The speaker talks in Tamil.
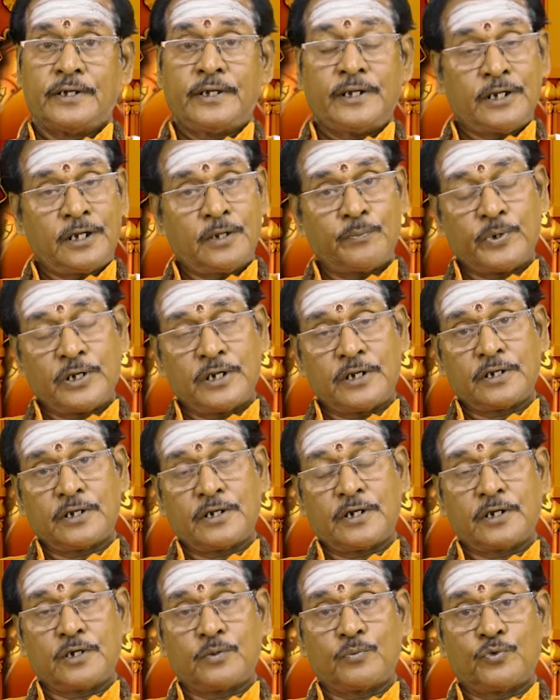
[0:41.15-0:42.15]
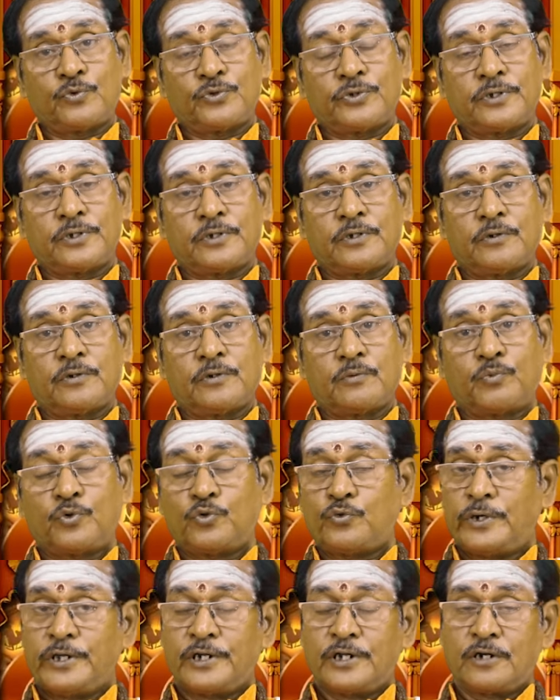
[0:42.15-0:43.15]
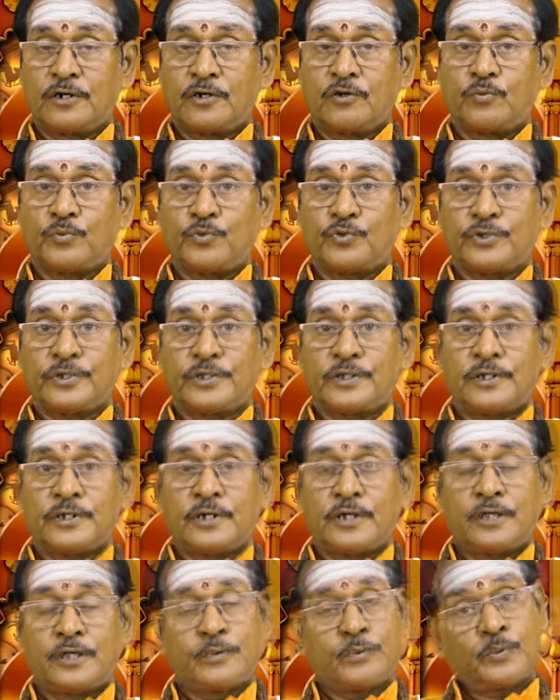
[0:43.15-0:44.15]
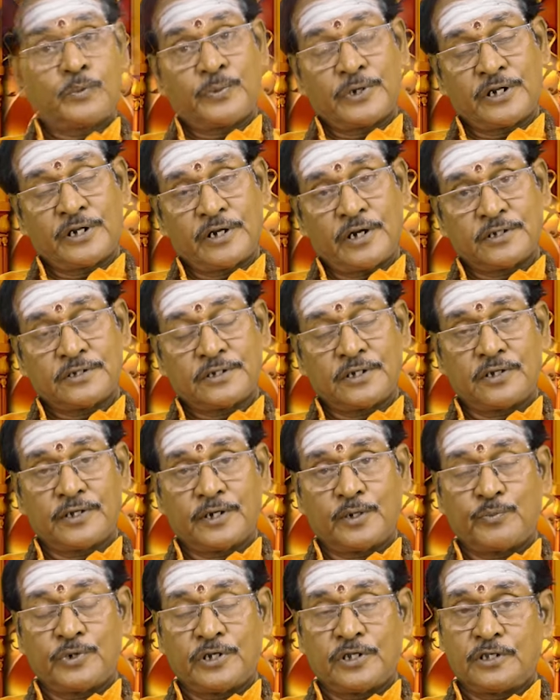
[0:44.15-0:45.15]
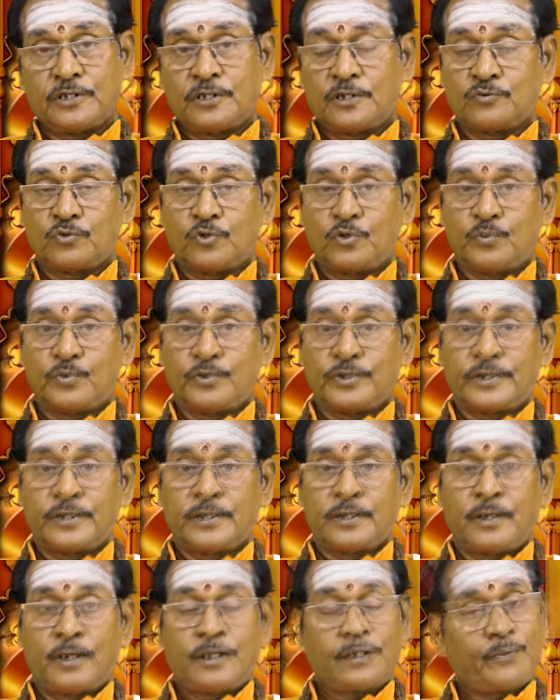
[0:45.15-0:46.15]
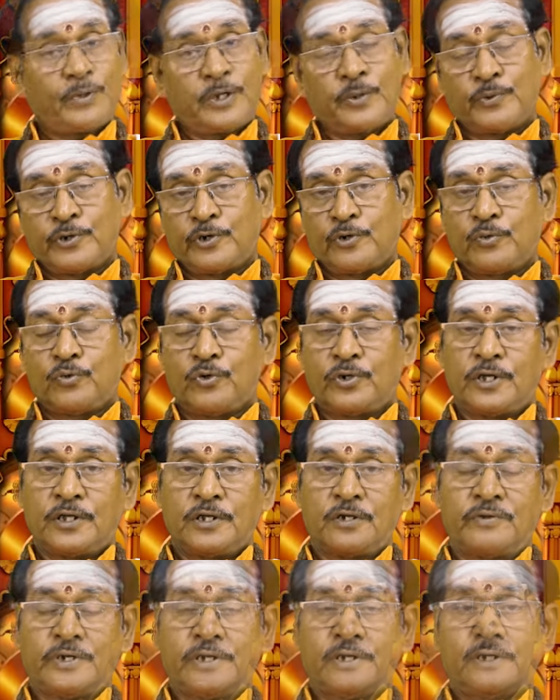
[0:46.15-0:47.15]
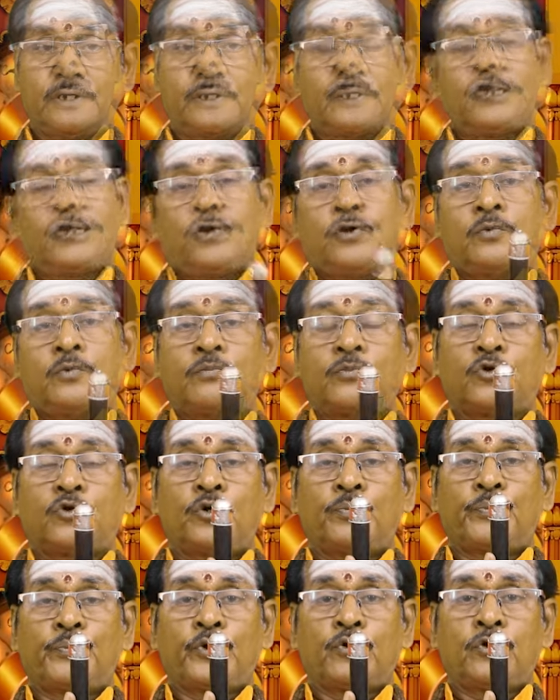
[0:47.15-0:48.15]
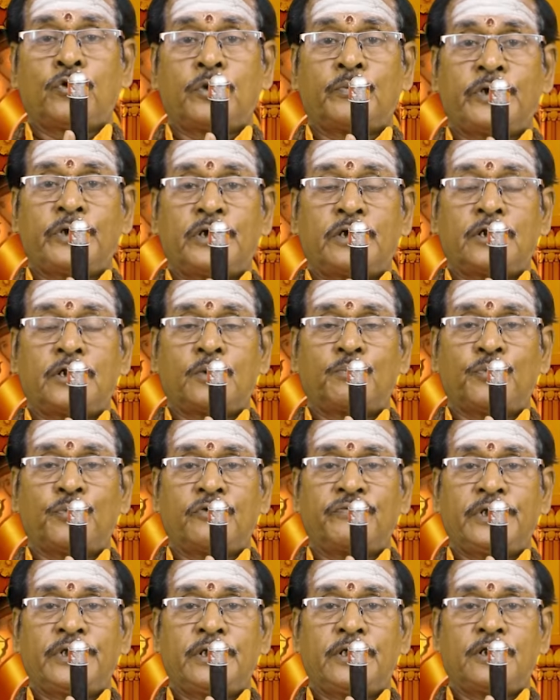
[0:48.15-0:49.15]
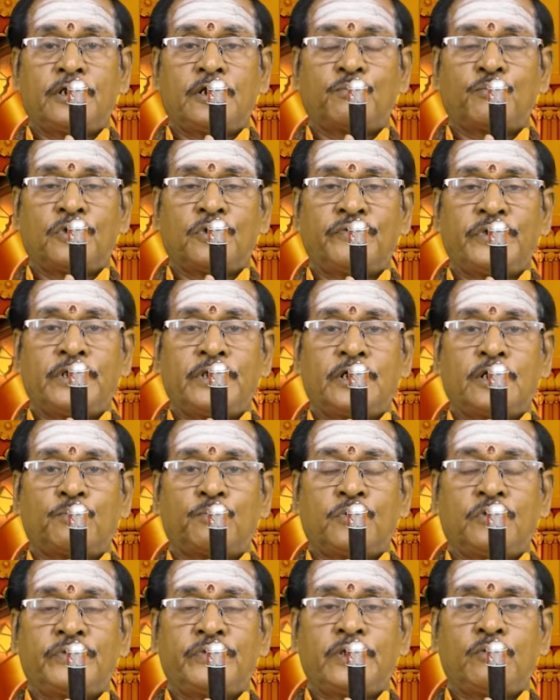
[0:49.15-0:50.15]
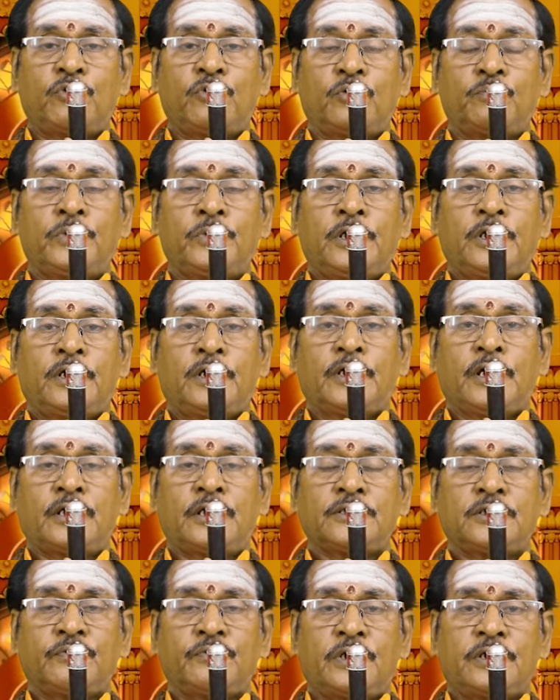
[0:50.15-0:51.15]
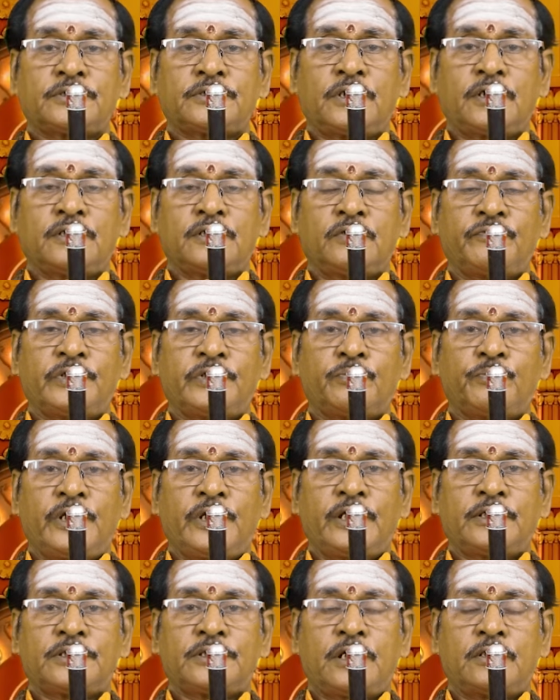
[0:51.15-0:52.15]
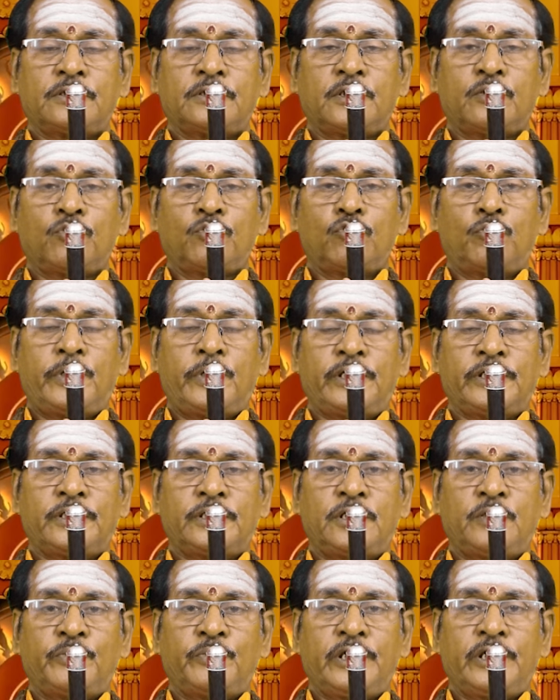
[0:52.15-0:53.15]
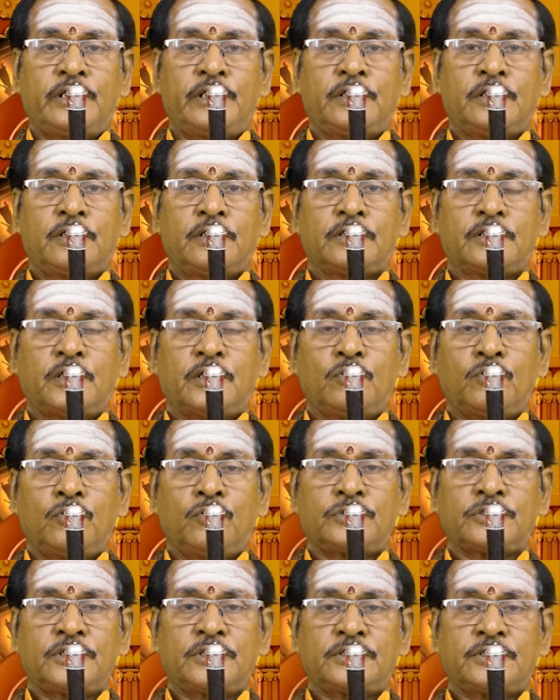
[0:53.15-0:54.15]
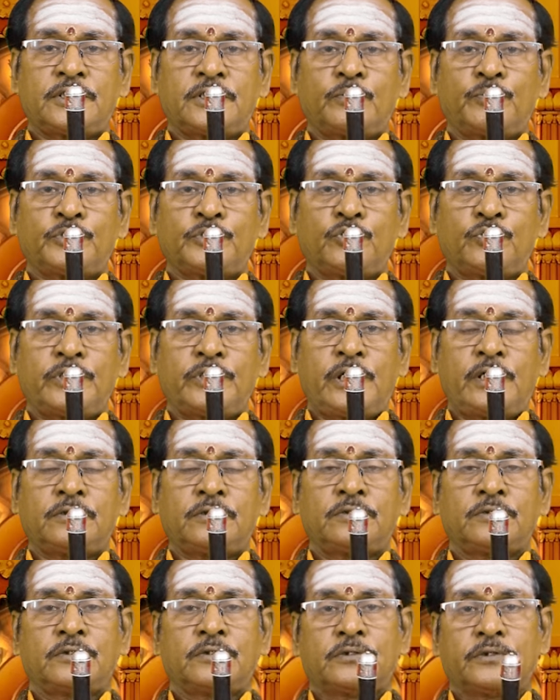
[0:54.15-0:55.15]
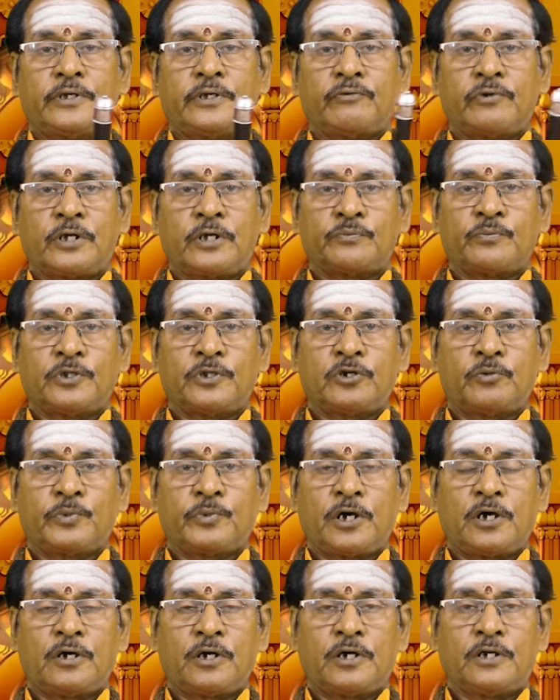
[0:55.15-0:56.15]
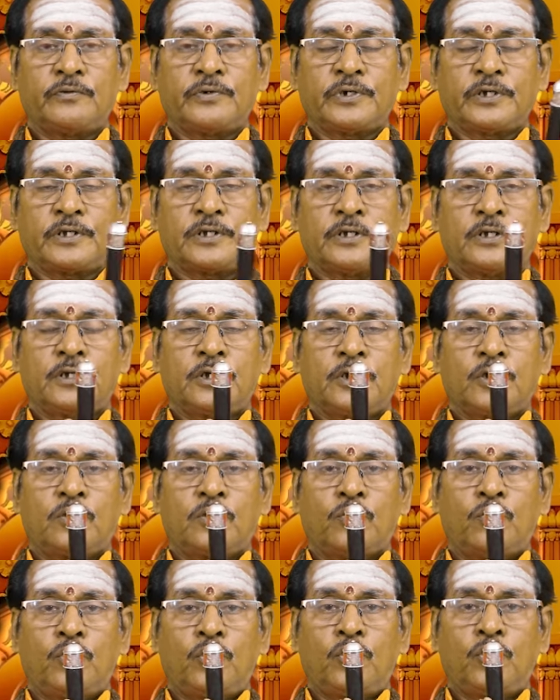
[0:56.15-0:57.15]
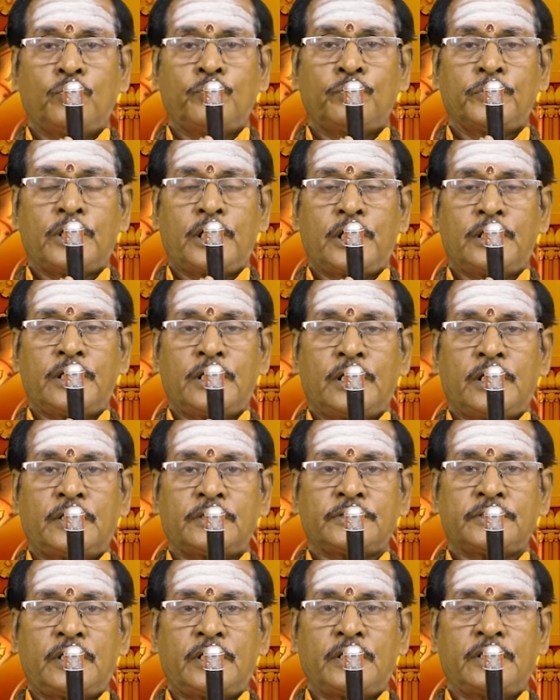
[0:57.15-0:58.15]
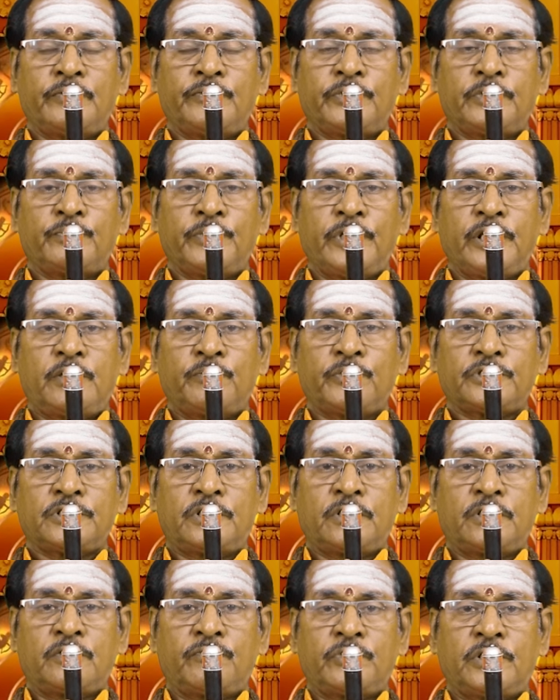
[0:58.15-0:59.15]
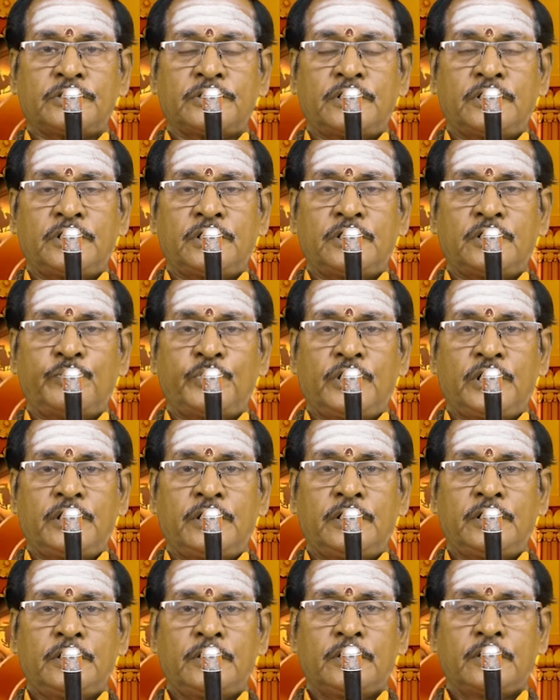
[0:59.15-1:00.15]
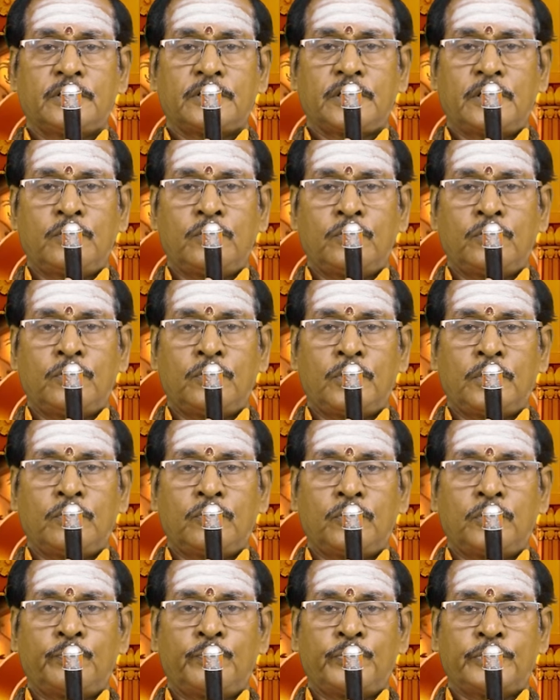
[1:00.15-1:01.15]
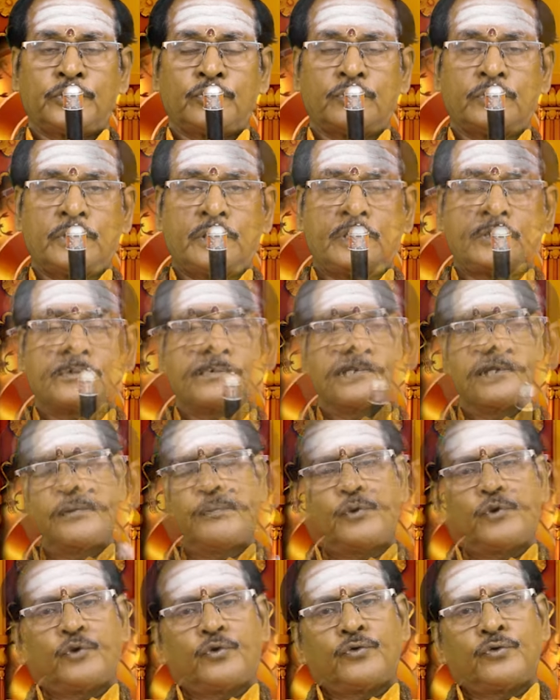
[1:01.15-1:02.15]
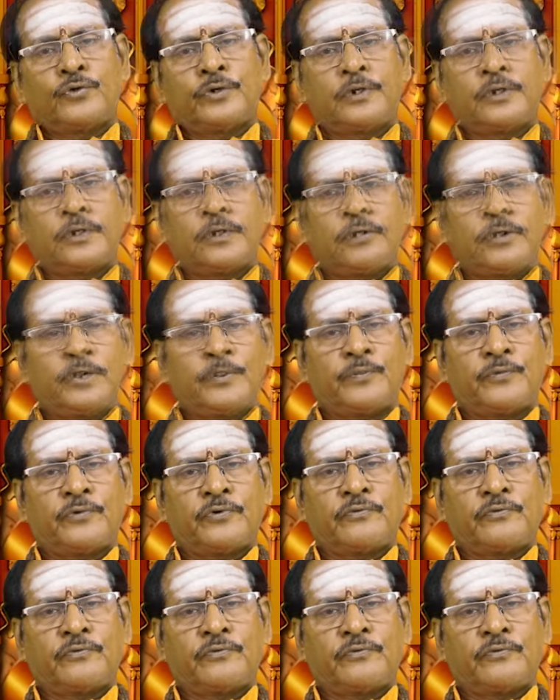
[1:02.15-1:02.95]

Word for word: என்னென்ன பலன்கள் நடக்க போகுது பொதுவாக என்ன நடக்க போகுது அதுக்கப்புறம் பன்னெண்டு ராசிகளுக்கு என்ன பலன் தான் சொல்ல போகிறேன் அதுக்கு முன்னாடி இப்போ என்னுடைய குரு நான் நினைக்கிறேன் ஓம் குருப் யோ நம நற்பவி நற்பவி நற்பவி ஓம் காஞ்சிவாசாய வித்மிகை சாந்தரூபாய தீமிகை தன்னோ சந்திரசேகர் பிரச்சோதியாத் என்னோட ஆத்மாதன மகாக்காலி வணங்குறேன் ஓம் காளிகாசாயி வித்மிகை மசான வாசின் திமிகை தன்னோ அகோர பிரஜோதியா இப்போது செவ்வாய்